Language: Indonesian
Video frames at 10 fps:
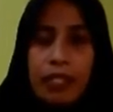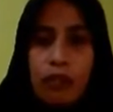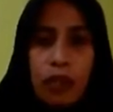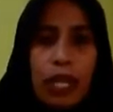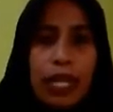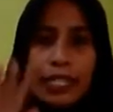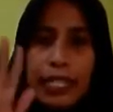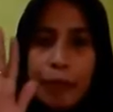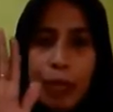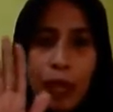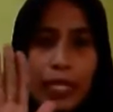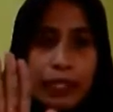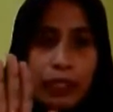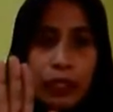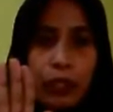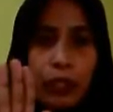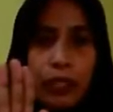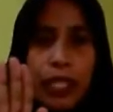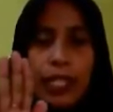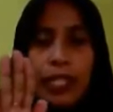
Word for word: sholat lima waktu,